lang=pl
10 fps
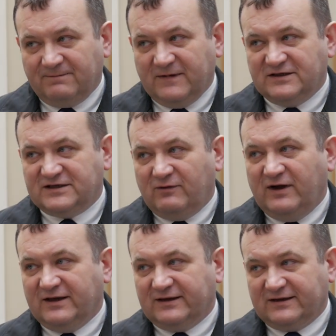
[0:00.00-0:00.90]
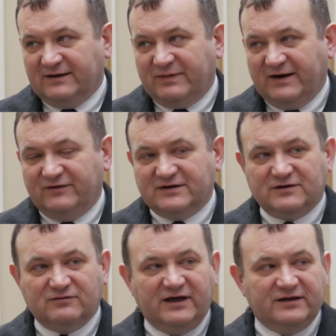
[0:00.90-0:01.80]
mm, działania tak naprawdę
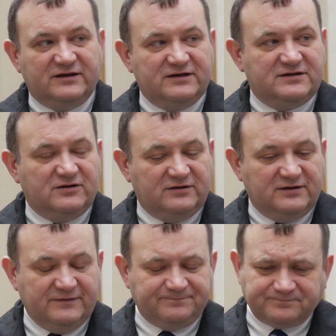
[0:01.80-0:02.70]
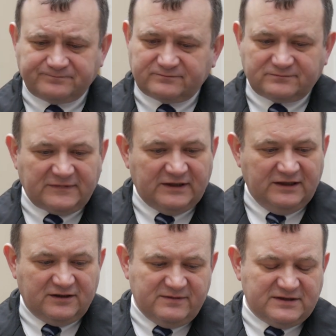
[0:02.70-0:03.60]
są dla nich istotne.
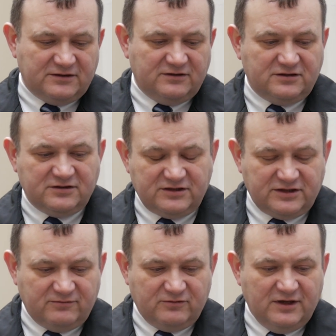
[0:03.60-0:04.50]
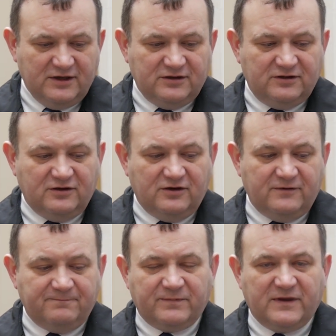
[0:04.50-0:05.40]
Natomiast odnosząc się
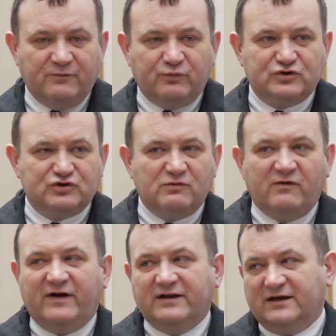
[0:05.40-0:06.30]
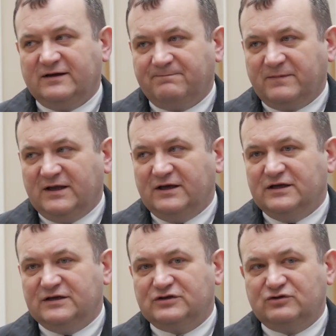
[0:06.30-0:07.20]
do mm, podsumowania
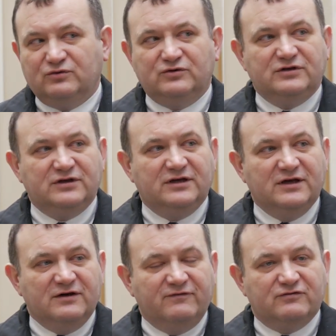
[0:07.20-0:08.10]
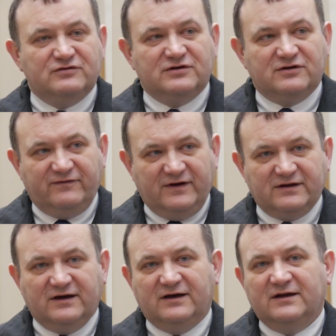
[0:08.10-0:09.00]
mm, studni
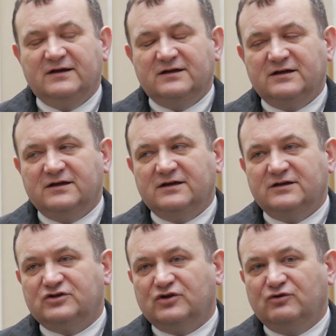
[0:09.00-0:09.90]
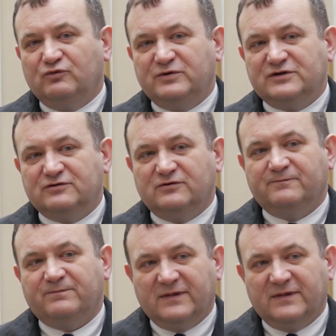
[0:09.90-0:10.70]
funkcjonowania e, rządu PiSu e, e,